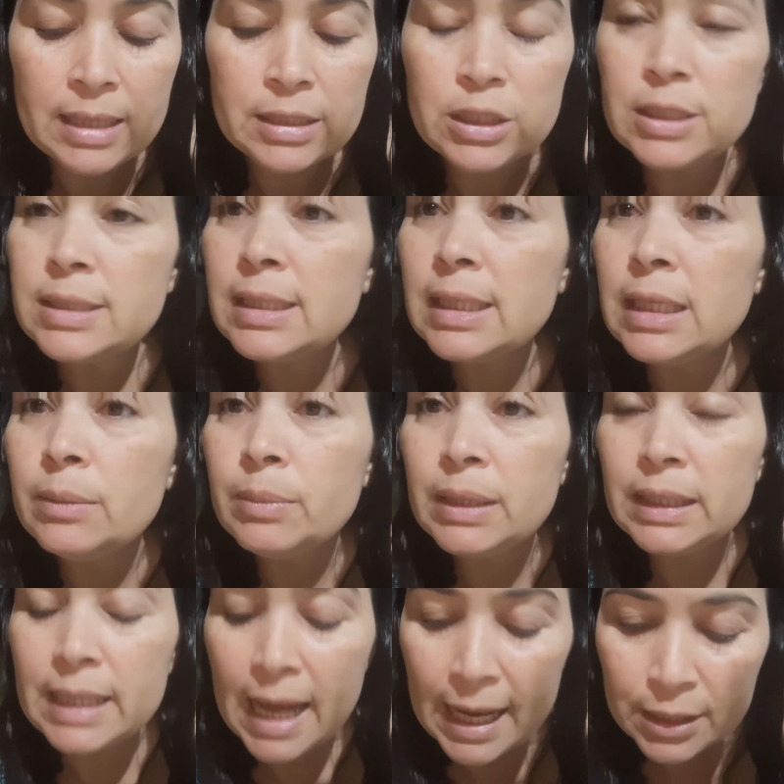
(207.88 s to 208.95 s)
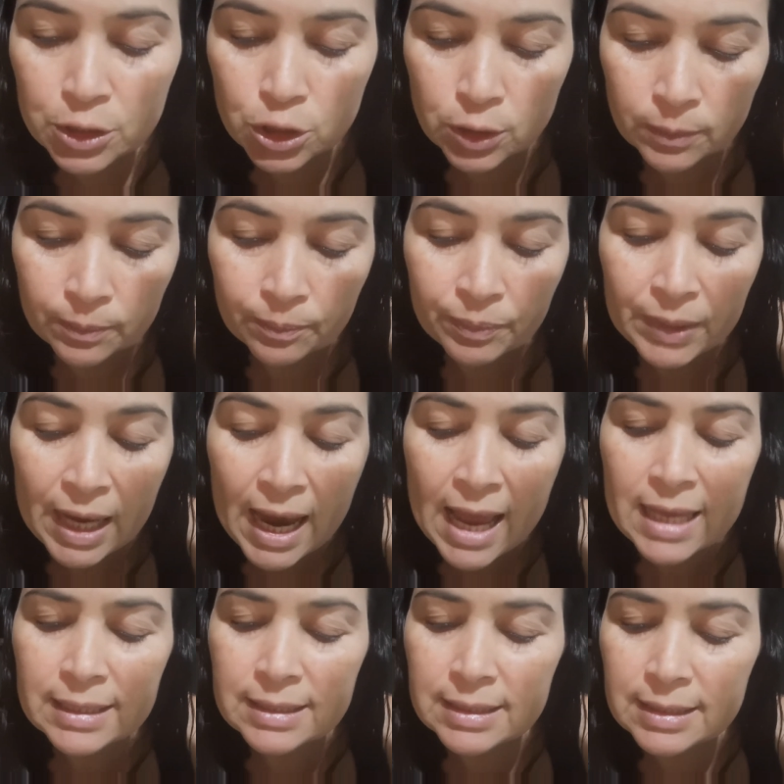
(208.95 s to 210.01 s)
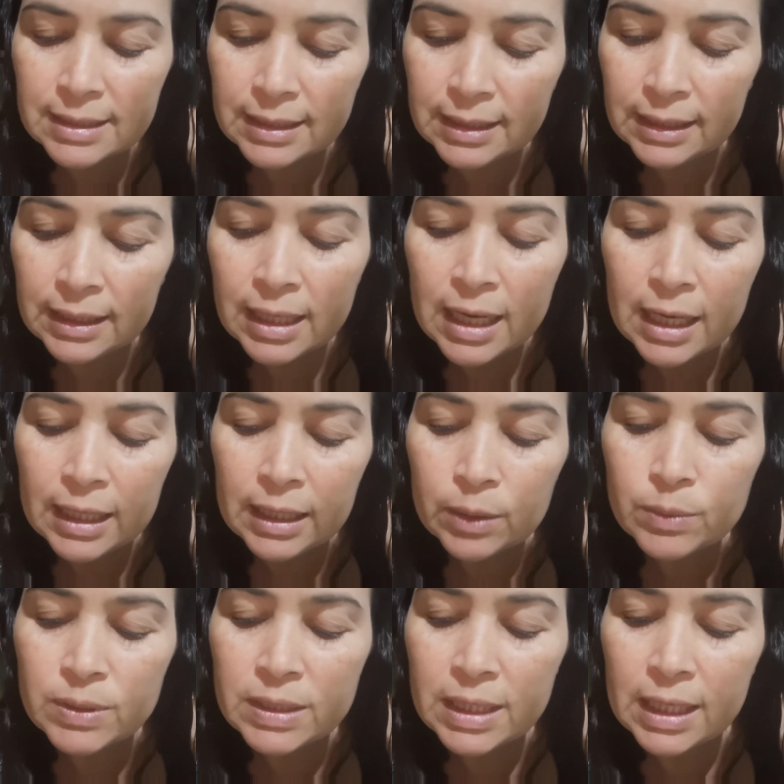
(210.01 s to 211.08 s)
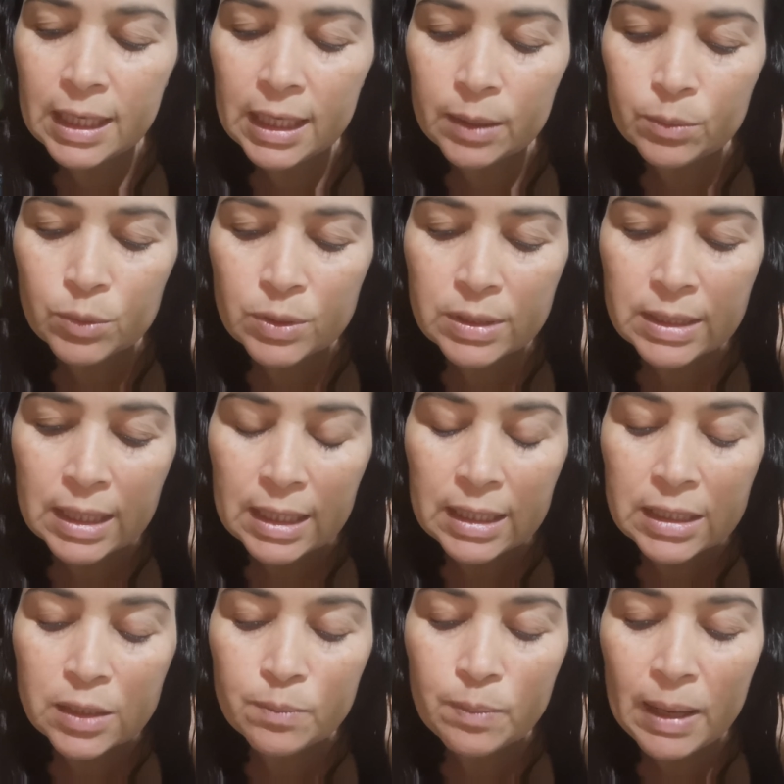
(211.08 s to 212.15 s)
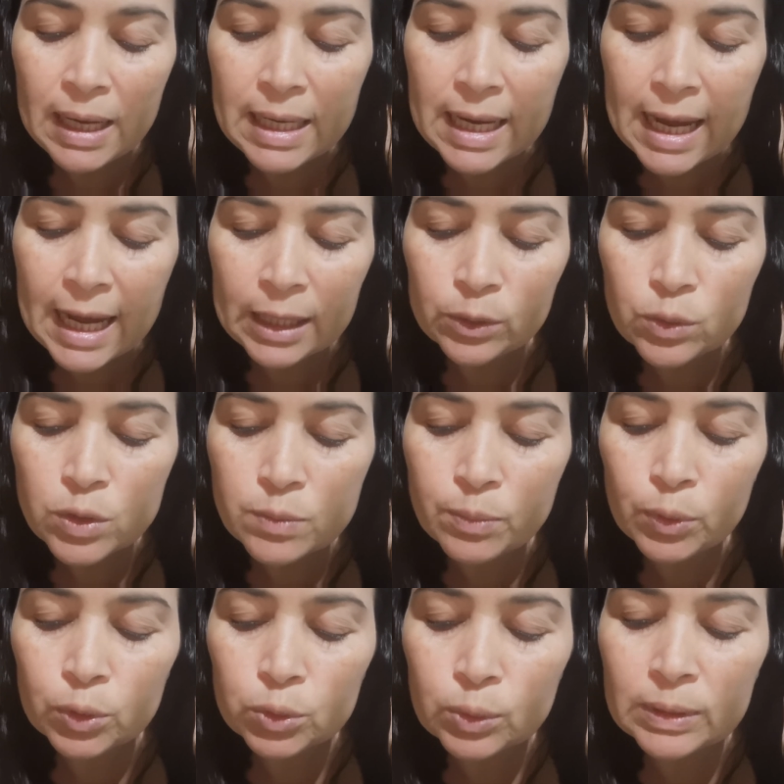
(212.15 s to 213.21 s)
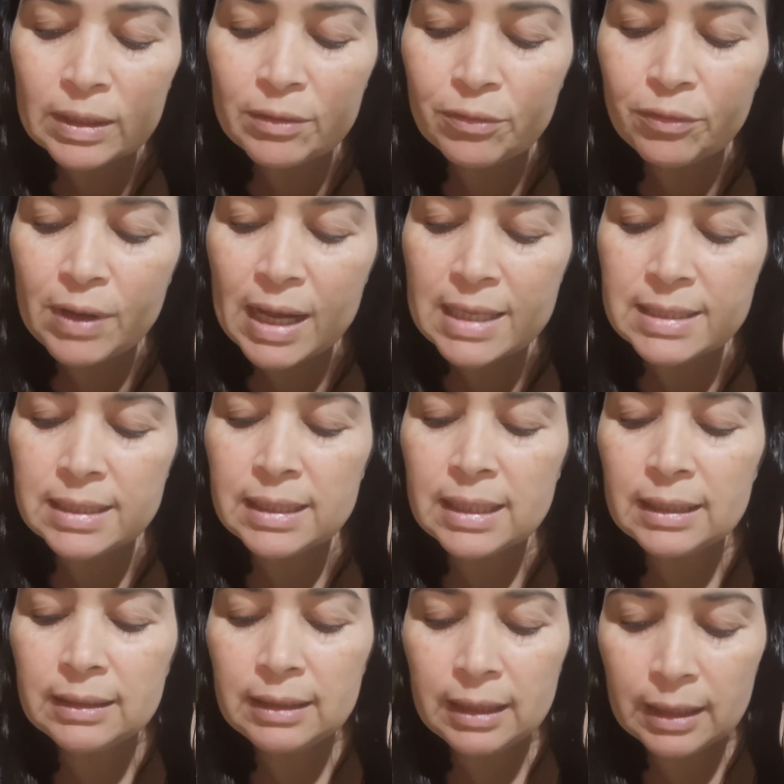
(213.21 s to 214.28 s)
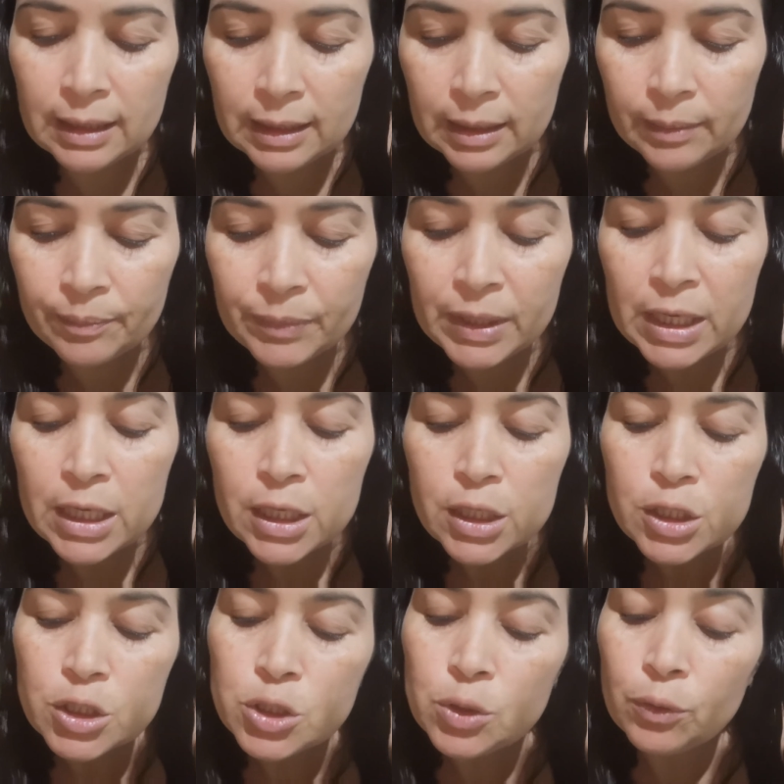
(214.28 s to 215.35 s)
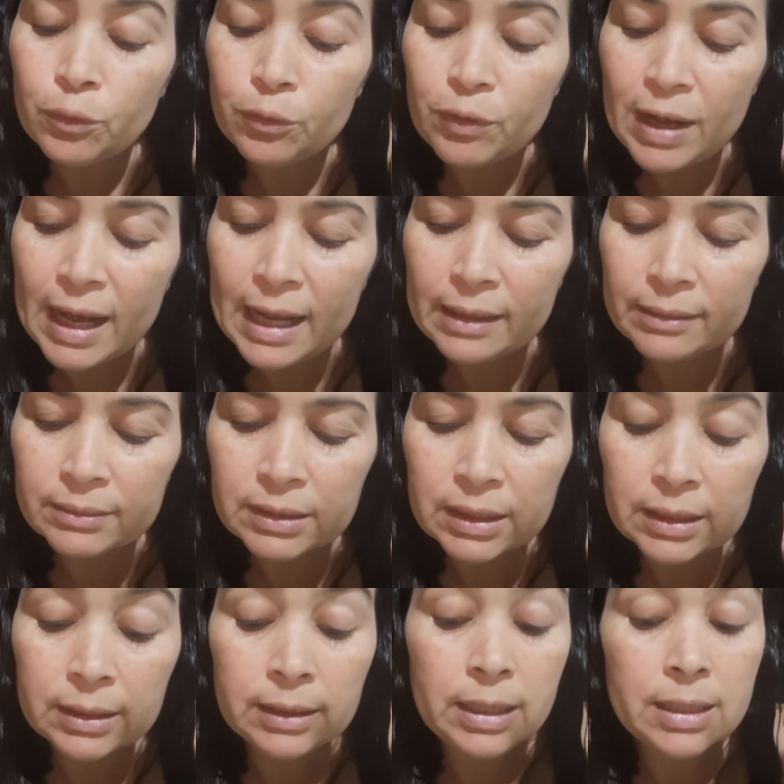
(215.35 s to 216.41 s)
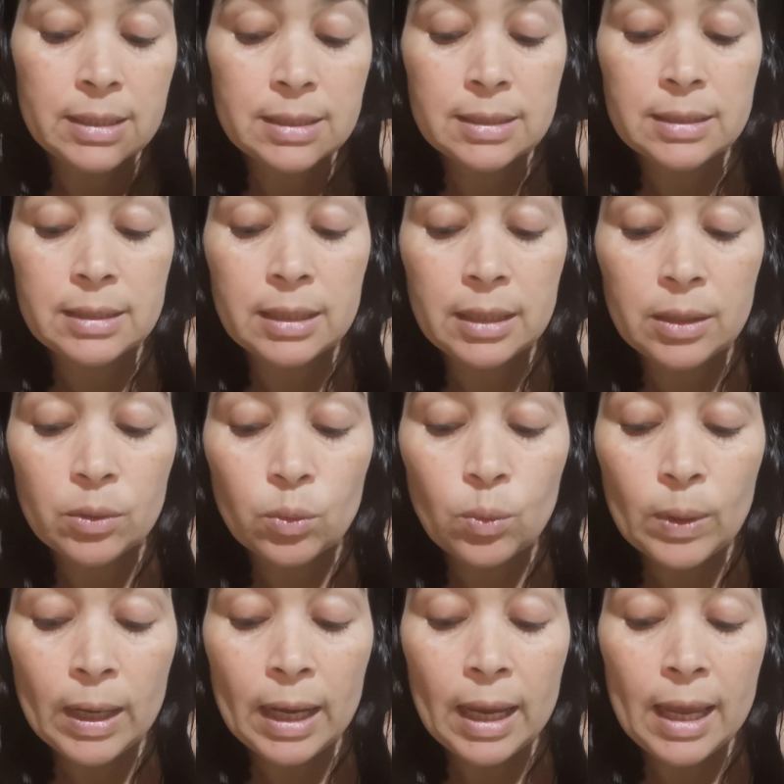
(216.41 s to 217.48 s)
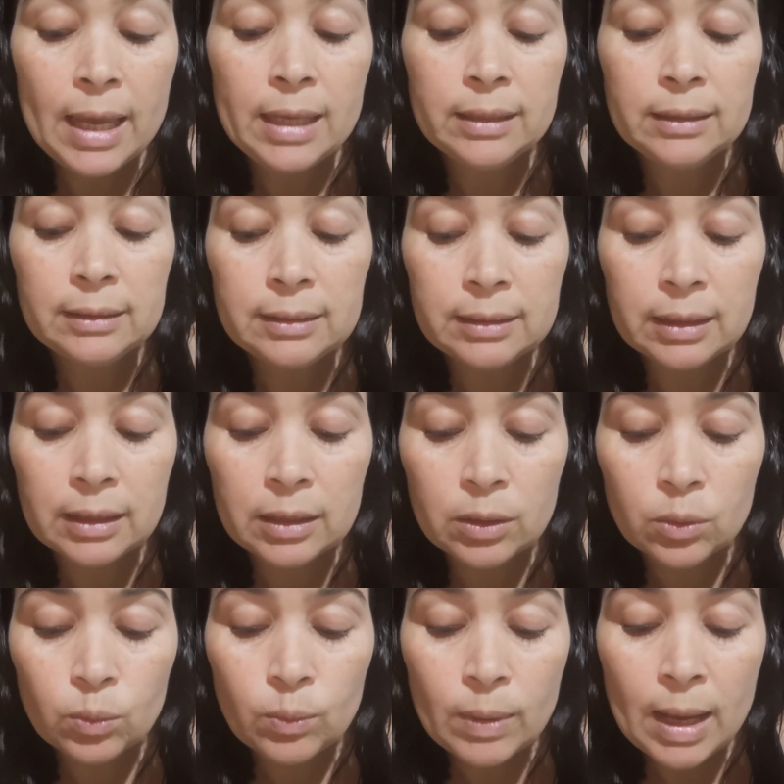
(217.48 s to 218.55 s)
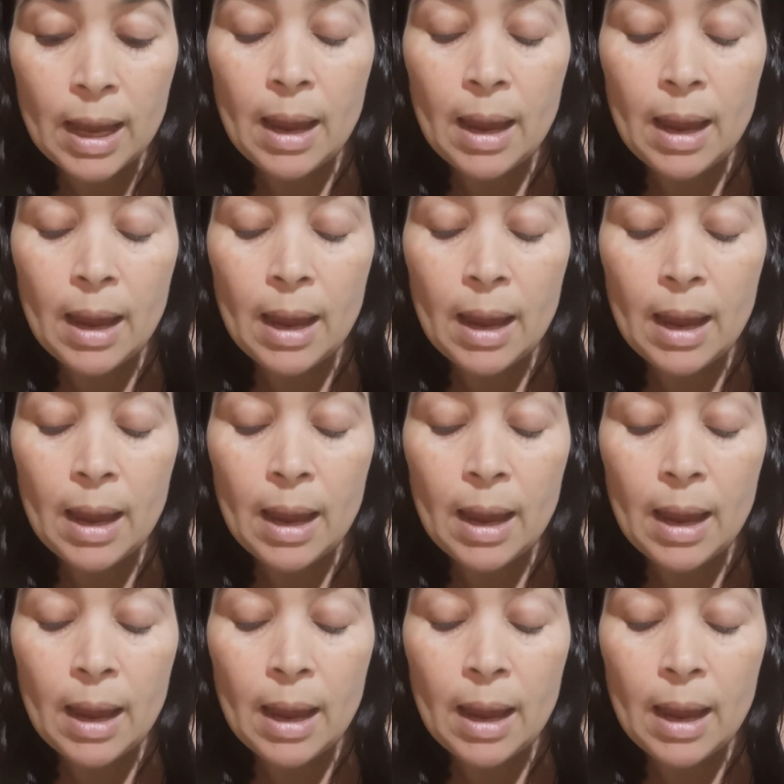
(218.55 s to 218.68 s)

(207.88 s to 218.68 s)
de celebridade? Assim não seremos espalhados por toda a face da terra. Jeová desceu então